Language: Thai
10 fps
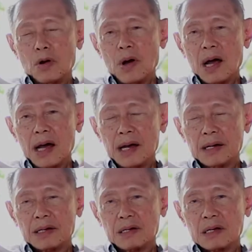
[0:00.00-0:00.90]
ราะว่า
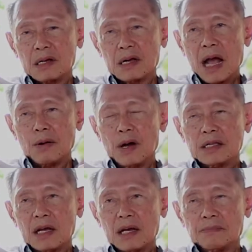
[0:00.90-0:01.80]
กะว่า
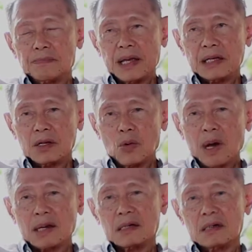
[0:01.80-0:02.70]
จะไปตรว
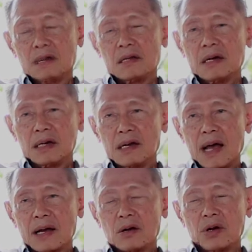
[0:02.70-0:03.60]
จเลือด
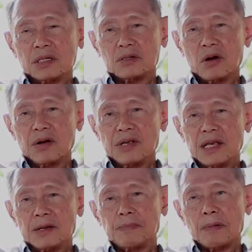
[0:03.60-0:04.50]
หาคอเลสเตอรอล
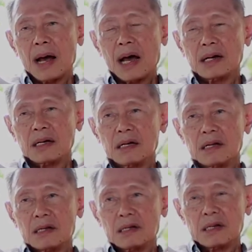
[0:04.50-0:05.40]
อีกประมาณ
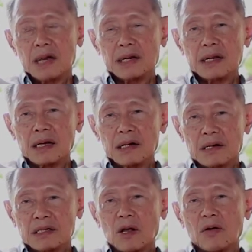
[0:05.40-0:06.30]
เดือนหนึ่งห
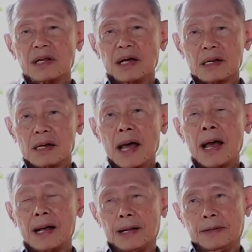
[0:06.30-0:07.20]
รือ2เดือนข้างหน้า